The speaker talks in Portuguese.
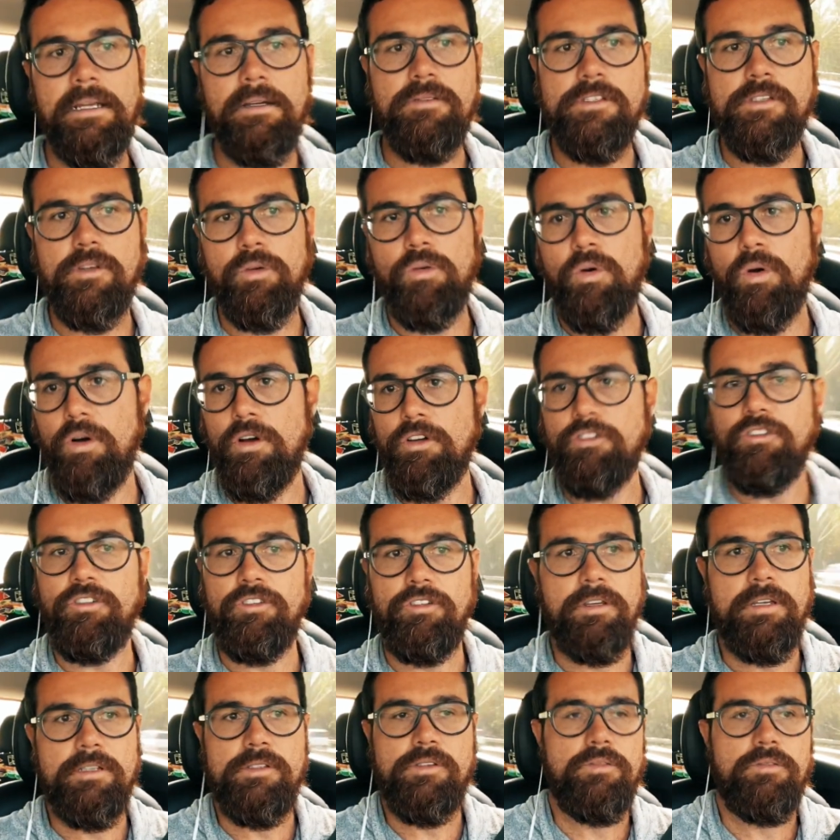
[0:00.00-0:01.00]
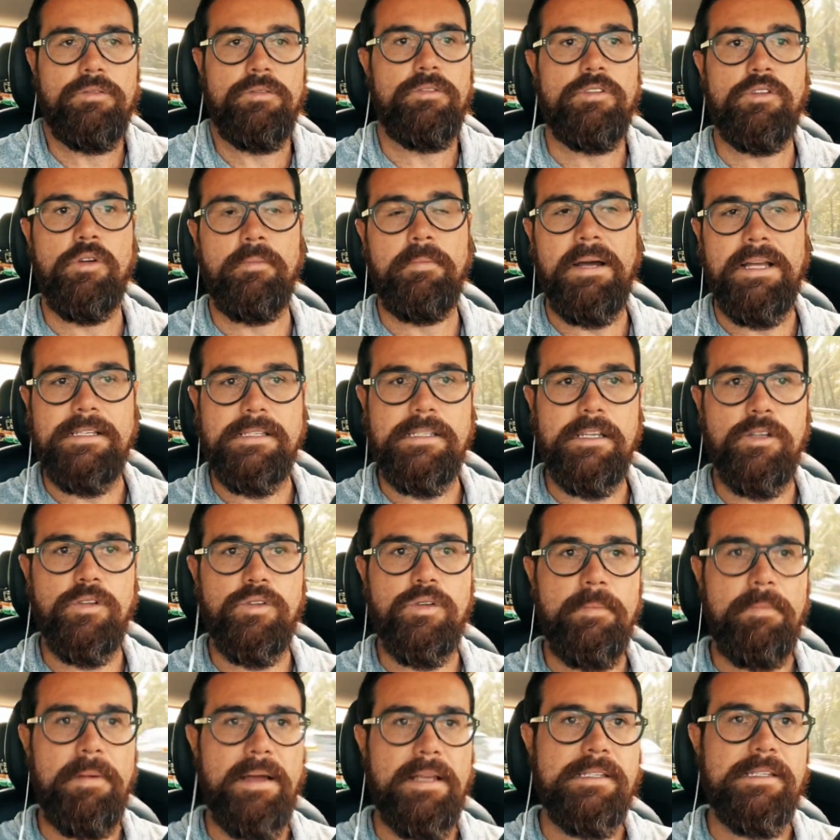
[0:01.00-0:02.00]
o seu cônjuge, o seu parceiro,
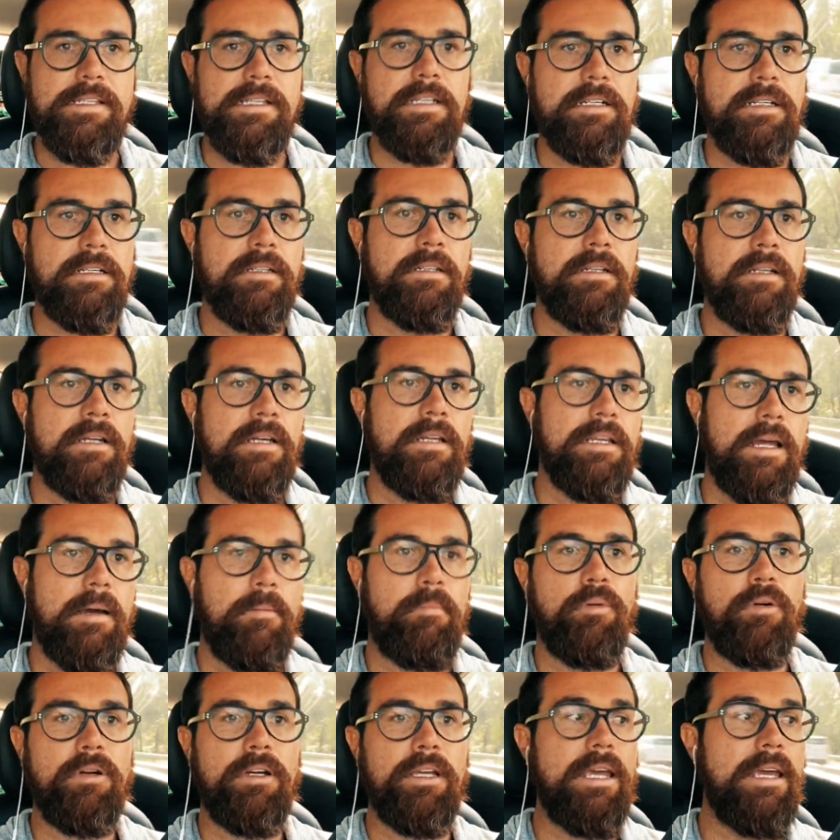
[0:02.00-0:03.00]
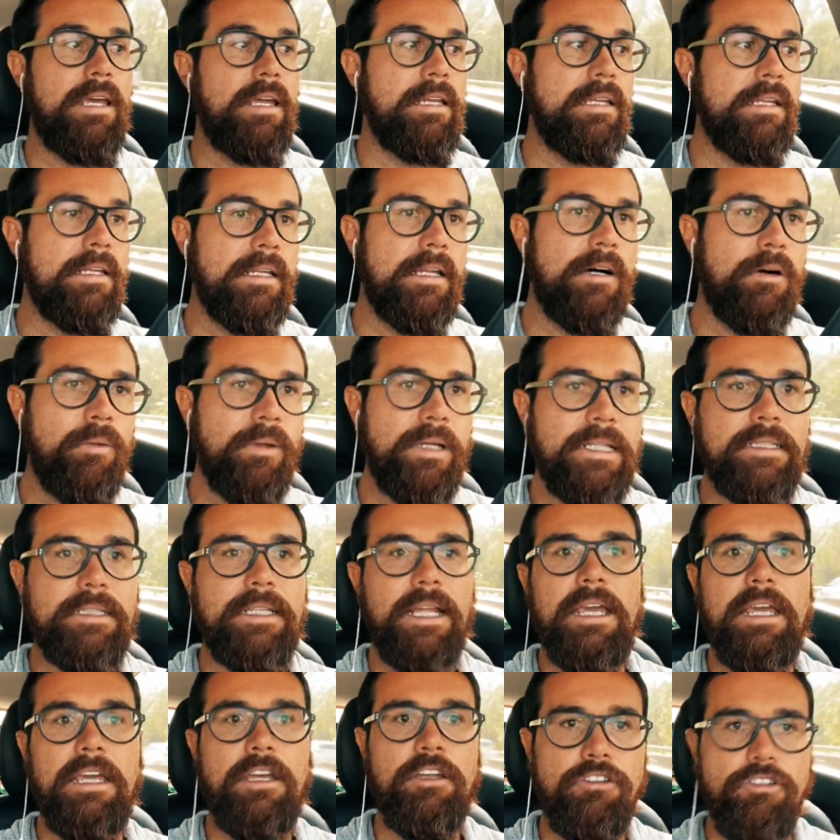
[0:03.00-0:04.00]
sua parceira, é porque ele não
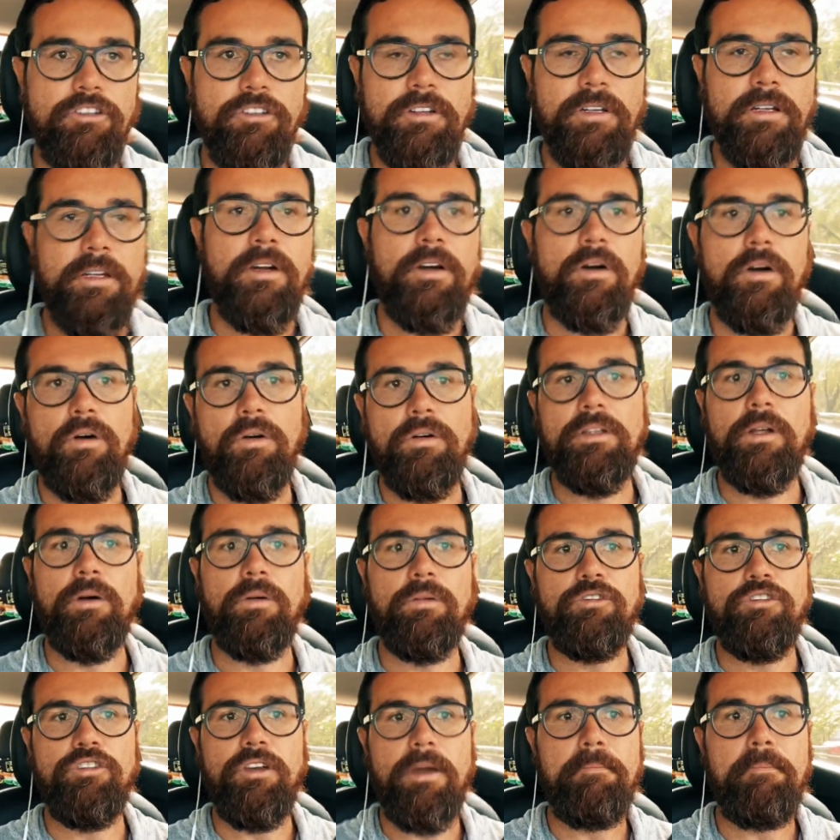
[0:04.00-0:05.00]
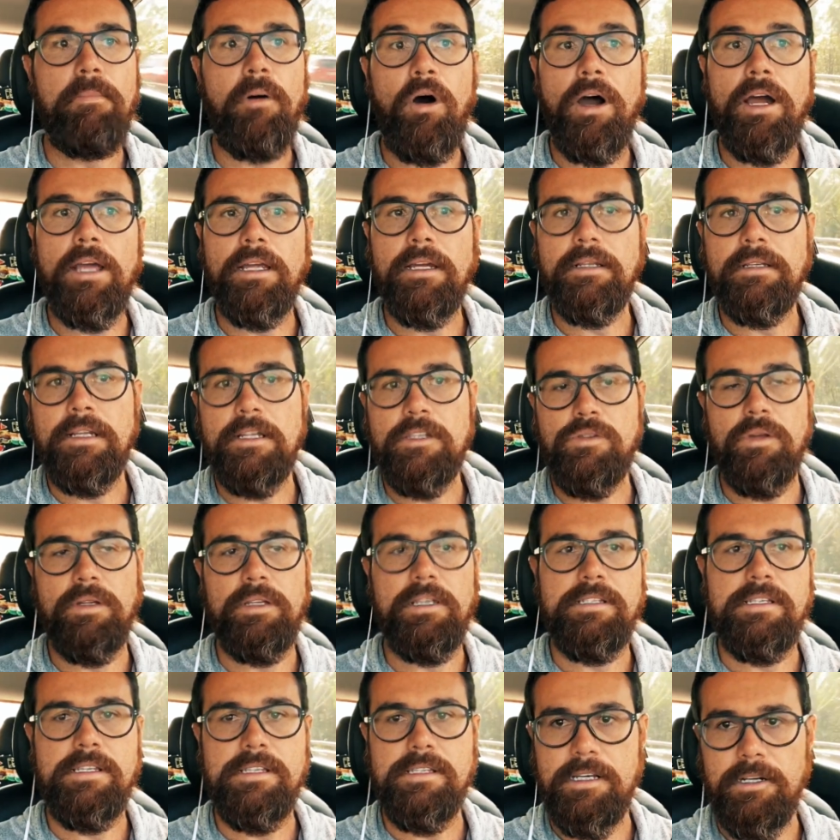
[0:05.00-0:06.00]
entende ou não te apoia na sua
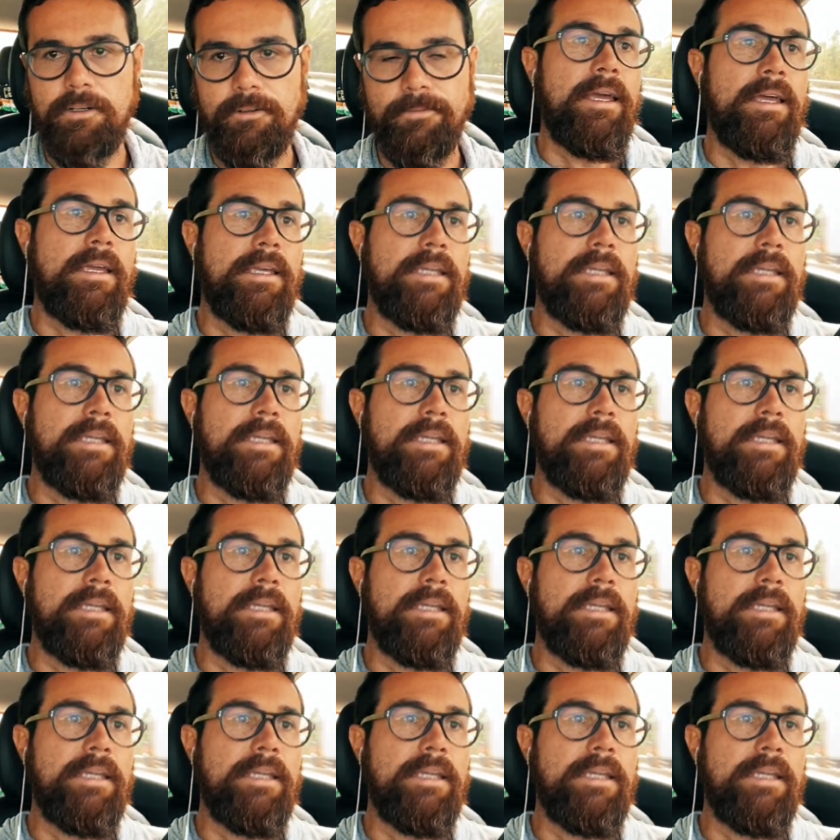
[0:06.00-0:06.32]
decisão.